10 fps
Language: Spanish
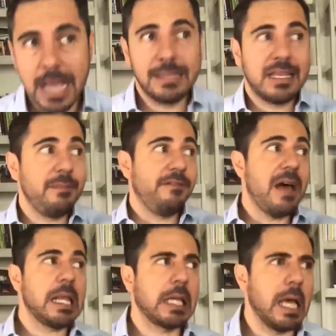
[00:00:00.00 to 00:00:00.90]
Ah, es que me
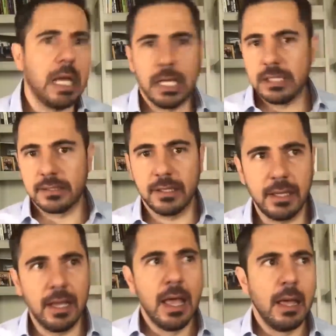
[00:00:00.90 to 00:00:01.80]
falta
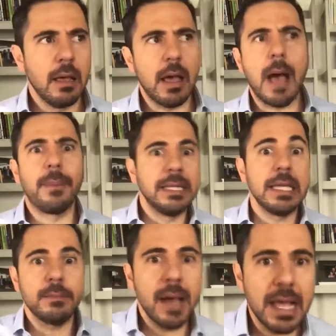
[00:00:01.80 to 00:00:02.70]
este,
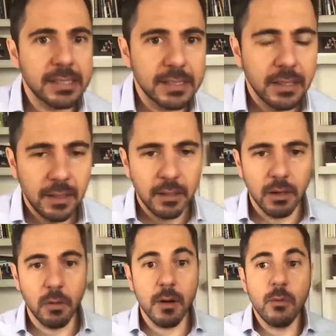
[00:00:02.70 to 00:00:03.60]
aprender más.
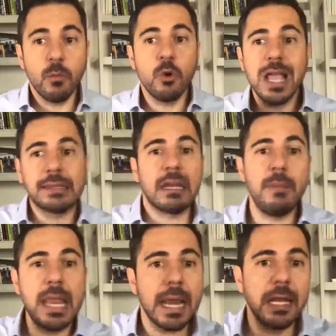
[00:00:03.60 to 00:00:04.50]
Voy a
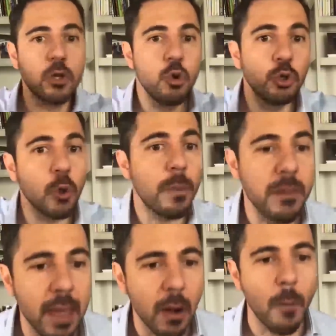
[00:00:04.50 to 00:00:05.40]
terminar el curso
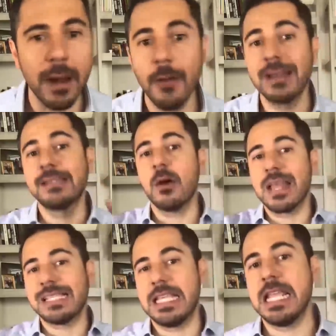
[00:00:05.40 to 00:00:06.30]
primero para ver si
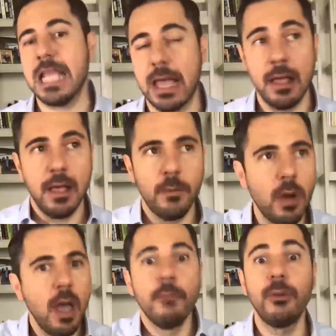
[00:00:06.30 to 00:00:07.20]
ahora sí ya.
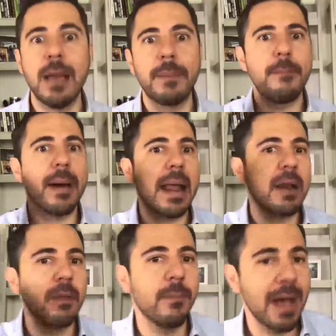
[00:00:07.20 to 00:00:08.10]
Voy, a
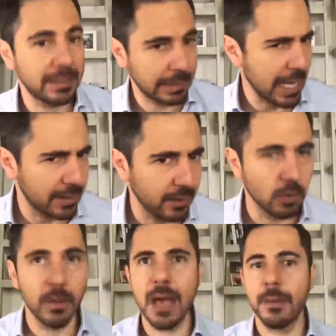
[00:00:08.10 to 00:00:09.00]
prepararme más
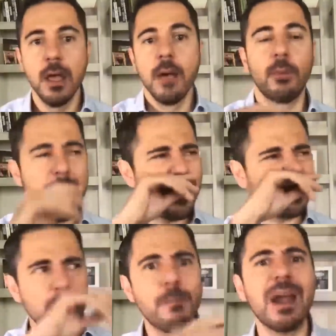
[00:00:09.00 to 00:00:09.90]
clásico. Voy a, voy a
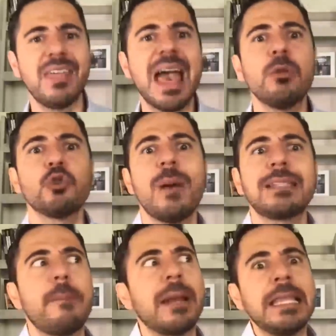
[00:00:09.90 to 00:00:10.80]
pasar un par de años
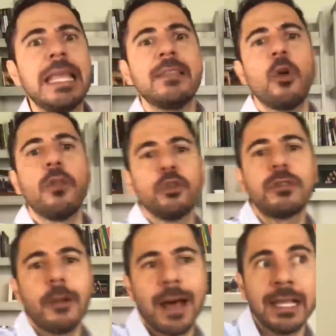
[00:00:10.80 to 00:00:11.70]
más aprendiendo donde
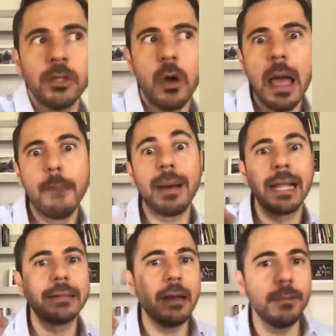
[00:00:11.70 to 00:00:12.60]
estoy trabajando
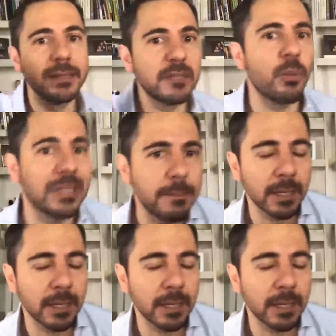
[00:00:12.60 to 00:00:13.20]
para tal vez después